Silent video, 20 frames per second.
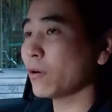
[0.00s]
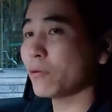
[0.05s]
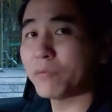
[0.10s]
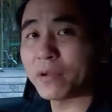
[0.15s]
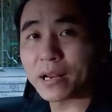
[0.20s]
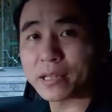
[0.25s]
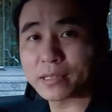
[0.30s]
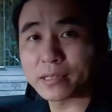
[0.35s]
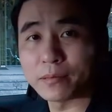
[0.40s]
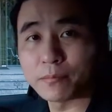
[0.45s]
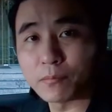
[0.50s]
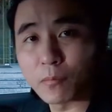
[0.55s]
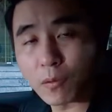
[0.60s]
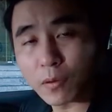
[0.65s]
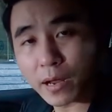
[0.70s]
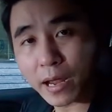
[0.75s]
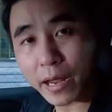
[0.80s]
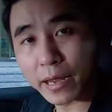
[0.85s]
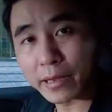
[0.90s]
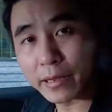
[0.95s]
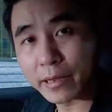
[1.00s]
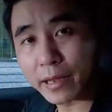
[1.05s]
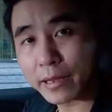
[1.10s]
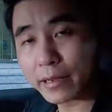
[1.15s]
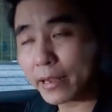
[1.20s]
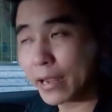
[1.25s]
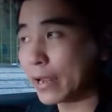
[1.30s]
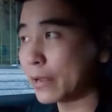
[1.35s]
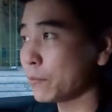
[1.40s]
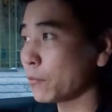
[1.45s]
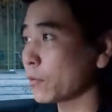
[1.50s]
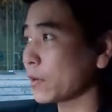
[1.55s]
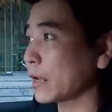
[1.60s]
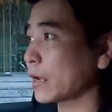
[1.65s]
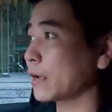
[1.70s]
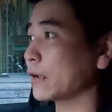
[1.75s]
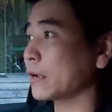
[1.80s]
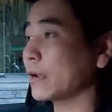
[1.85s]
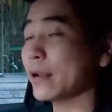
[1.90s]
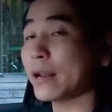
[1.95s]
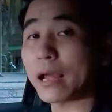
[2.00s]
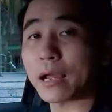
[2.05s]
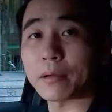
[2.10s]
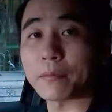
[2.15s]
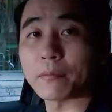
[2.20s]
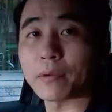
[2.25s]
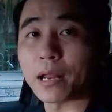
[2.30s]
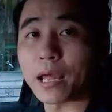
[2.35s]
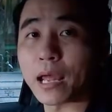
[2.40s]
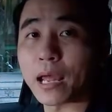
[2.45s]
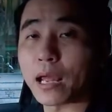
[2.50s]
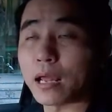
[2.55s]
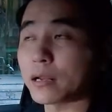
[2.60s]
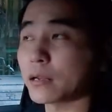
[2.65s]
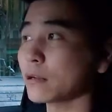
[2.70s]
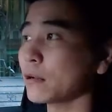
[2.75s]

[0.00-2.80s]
phải là chơi một ngày hai ngày một lần hai lần là